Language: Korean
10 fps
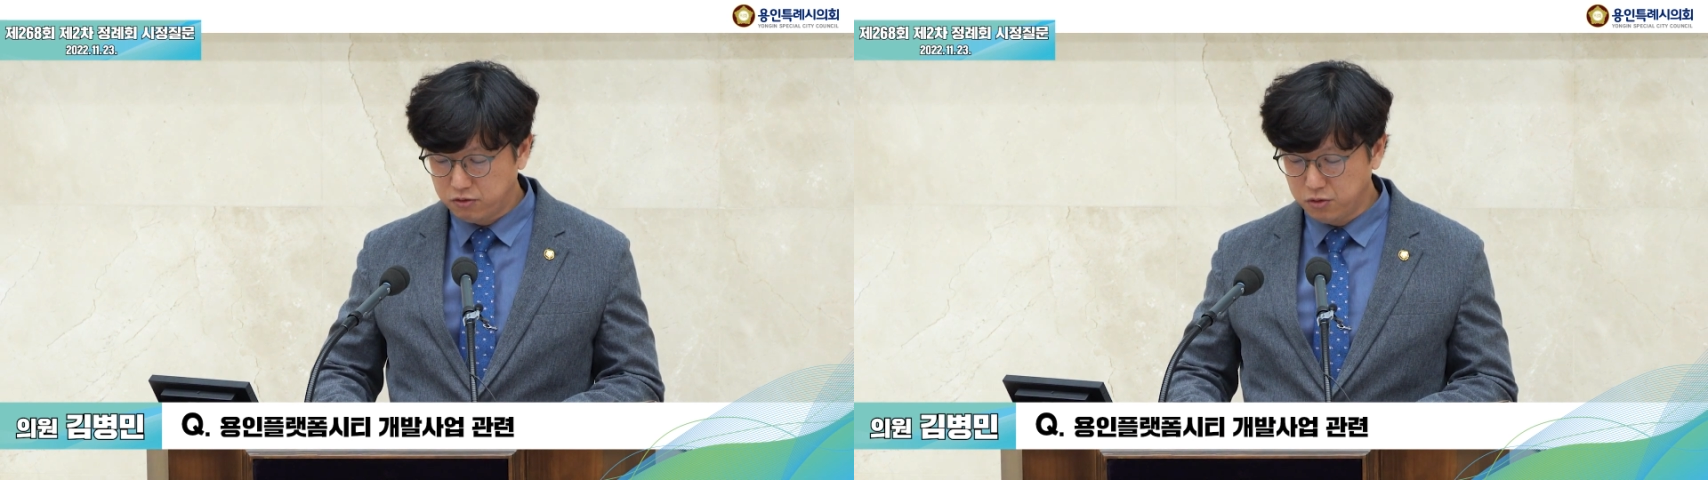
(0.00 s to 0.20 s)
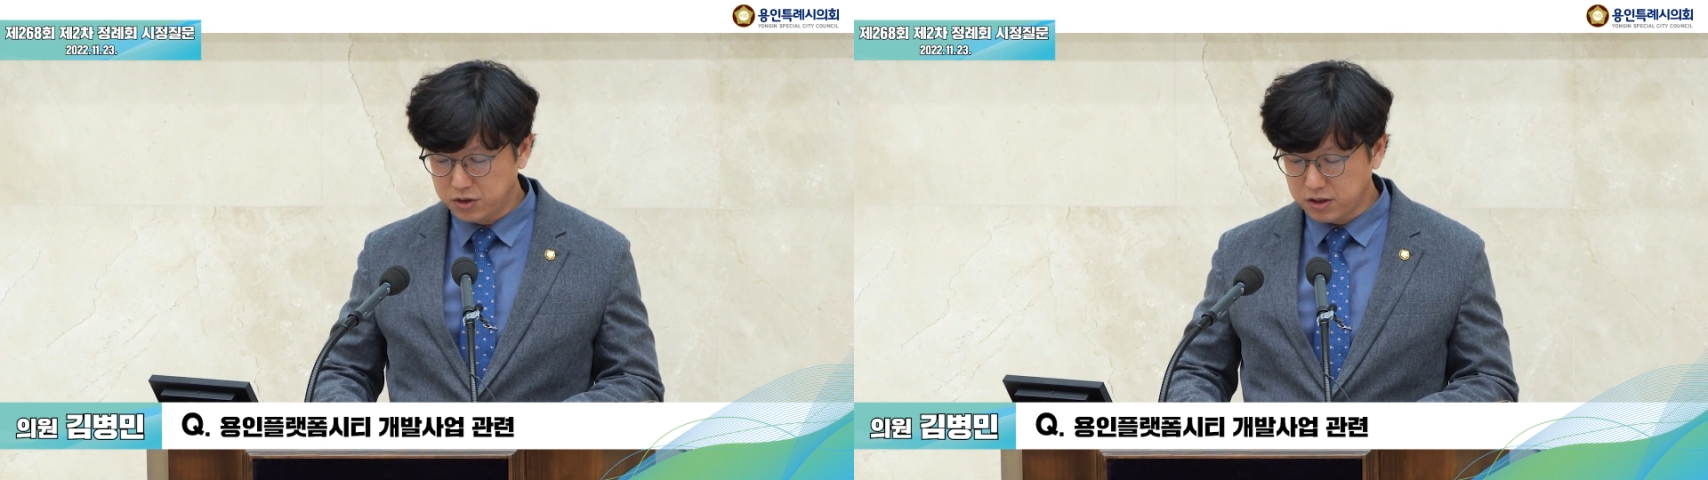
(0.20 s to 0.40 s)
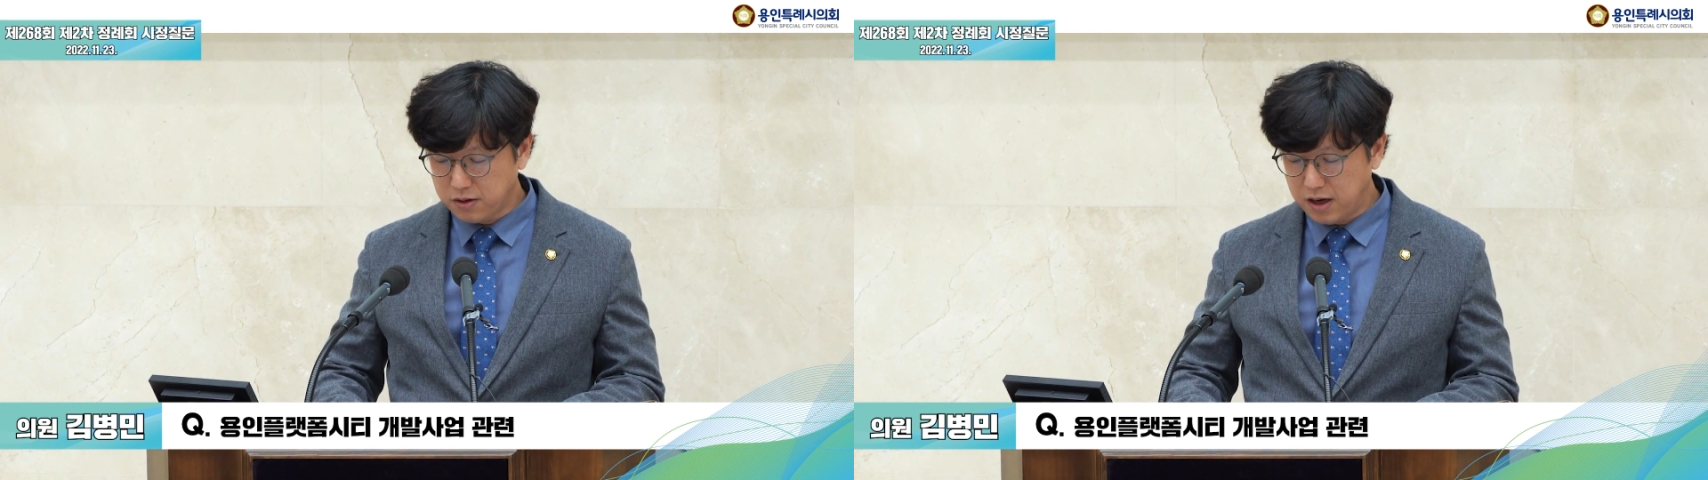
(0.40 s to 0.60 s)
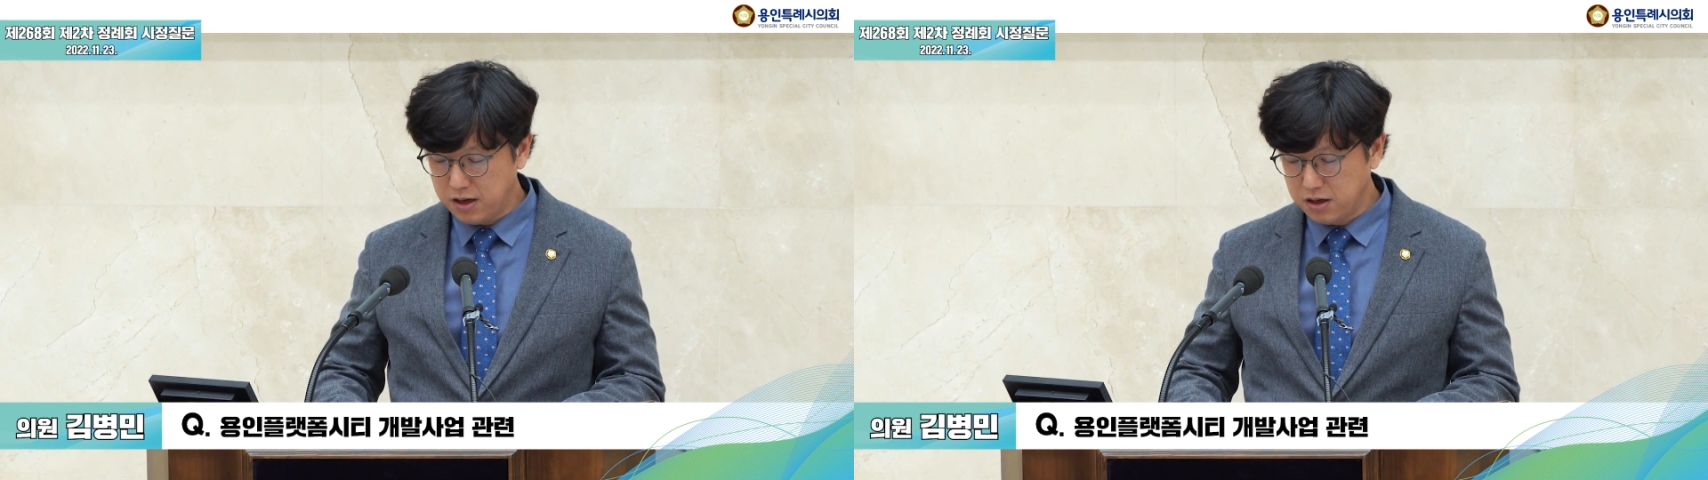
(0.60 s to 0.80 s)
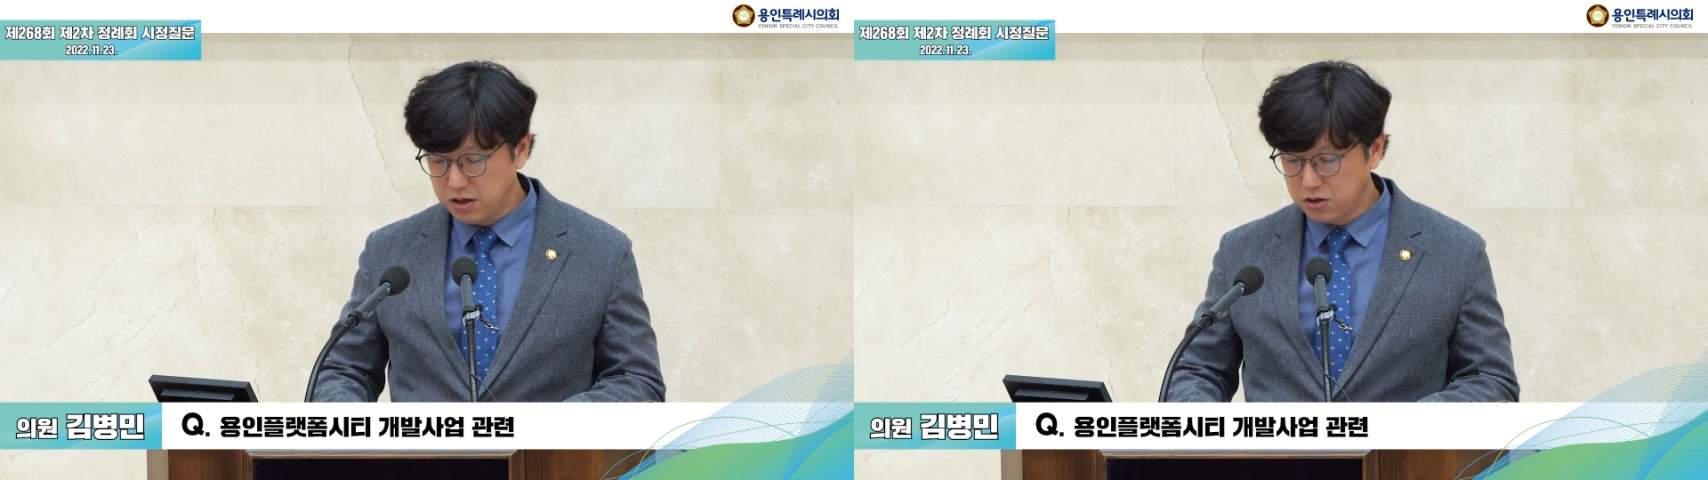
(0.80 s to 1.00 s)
구도심과